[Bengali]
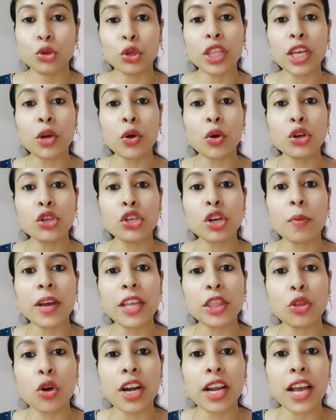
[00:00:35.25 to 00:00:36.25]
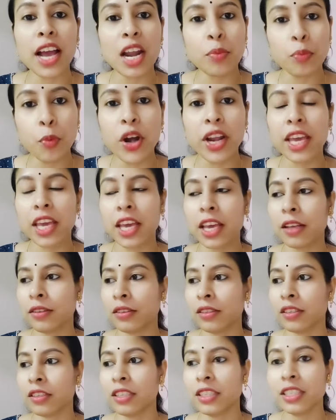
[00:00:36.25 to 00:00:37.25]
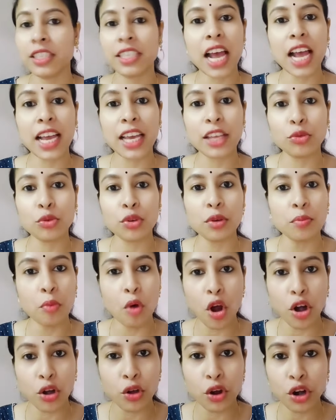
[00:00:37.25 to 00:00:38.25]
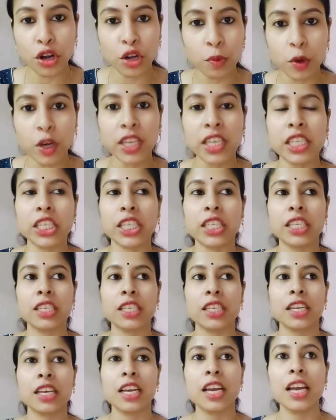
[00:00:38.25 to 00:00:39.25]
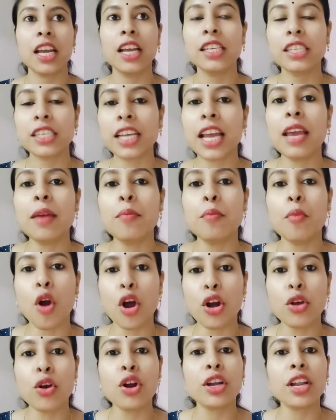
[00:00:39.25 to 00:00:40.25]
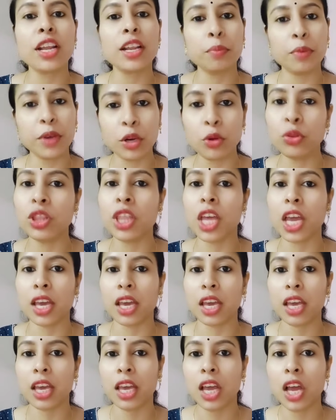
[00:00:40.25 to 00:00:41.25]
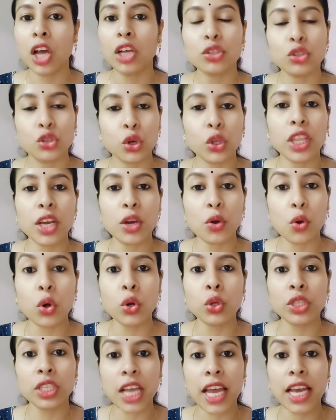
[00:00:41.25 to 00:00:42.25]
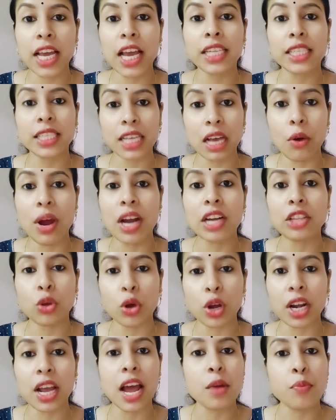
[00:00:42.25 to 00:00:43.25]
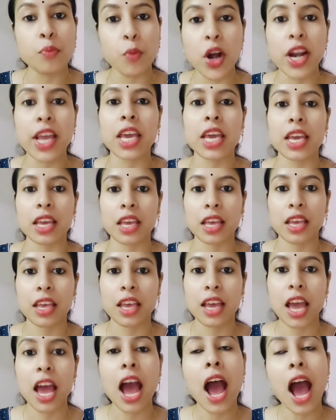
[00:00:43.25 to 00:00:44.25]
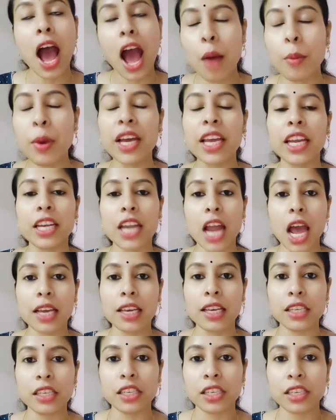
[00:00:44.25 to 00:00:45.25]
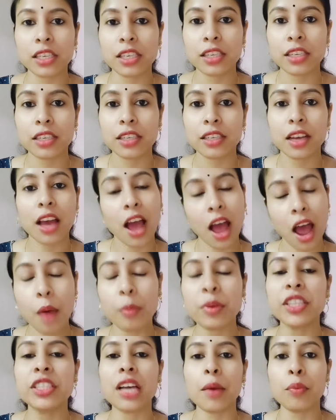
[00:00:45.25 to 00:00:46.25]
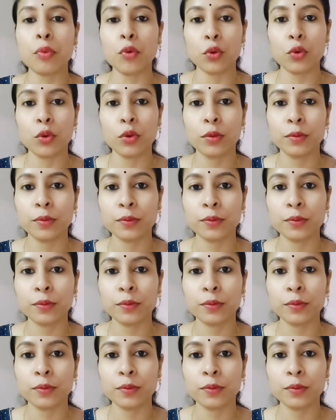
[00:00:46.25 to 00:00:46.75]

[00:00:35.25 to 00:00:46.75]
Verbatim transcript: যদি কোনো সময় দরকার পড়ে যাকে তুই মর্কট বলিস সেই মর্কটের বিরুদ্ধে যদি কোনো জায়গায় যাওয়ার দরকার পড়ে আমাকে ডাকিস আমি যাব